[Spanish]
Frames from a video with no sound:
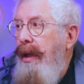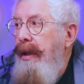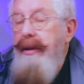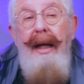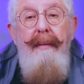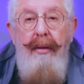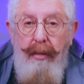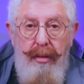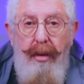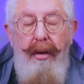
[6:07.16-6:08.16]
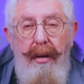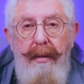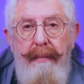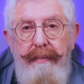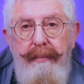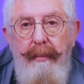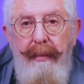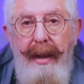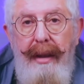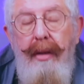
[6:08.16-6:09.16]
está bajo control.
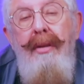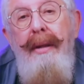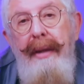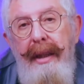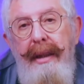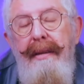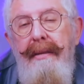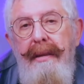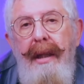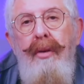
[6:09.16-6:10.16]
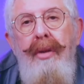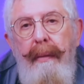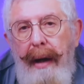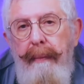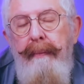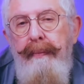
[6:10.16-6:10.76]
¿De dónde viene? ¿A dónde va?